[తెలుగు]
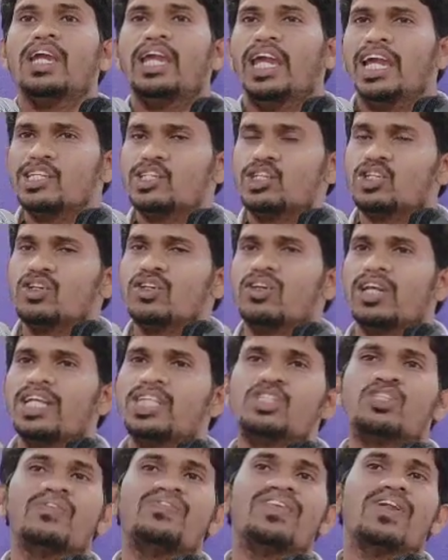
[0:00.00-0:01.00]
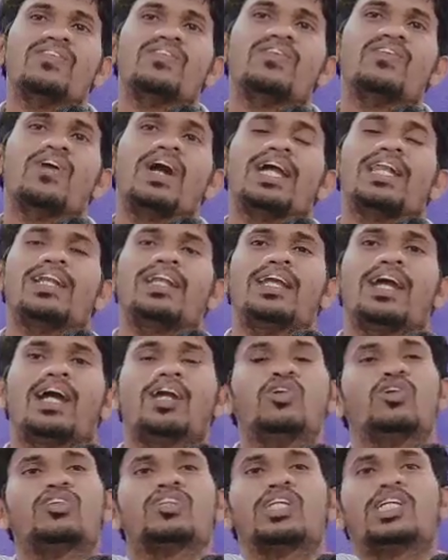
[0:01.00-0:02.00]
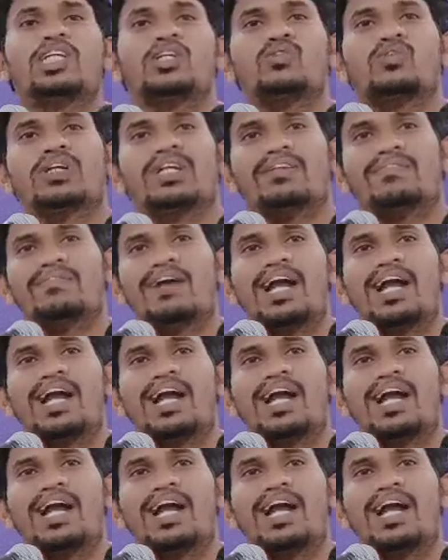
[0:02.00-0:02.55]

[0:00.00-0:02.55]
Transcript: యేసుక్రీస్తు ప్రభు వారిని అడుగుతున్నటువంటి